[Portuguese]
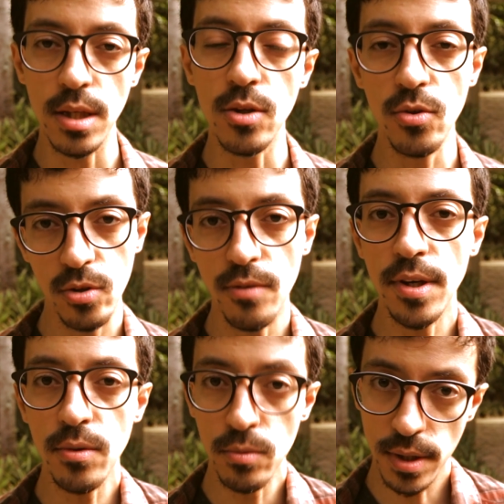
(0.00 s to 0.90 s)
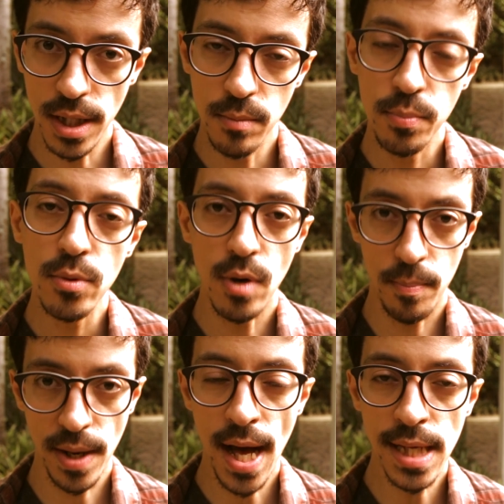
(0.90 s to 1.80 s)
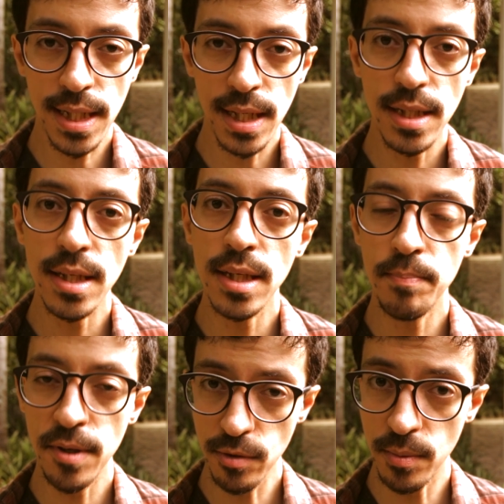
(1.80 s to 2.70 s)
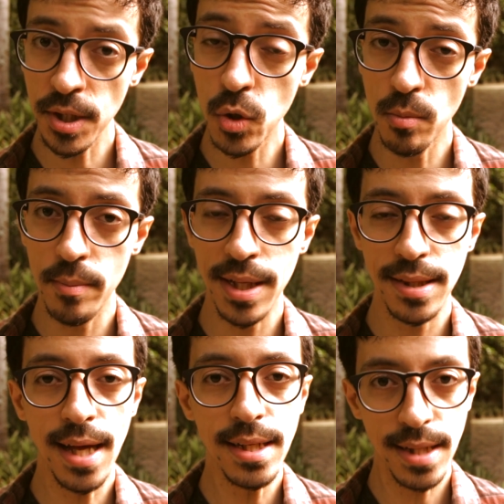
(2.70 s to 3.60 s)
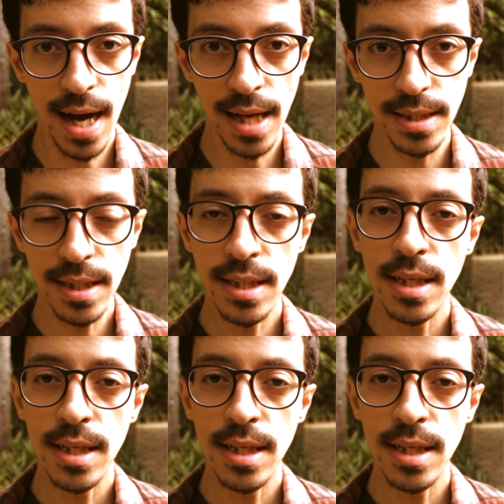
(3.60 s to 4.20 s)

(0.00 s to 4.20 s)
E isso só vem com o tempo, com a prática e principalmente com uma mentalidade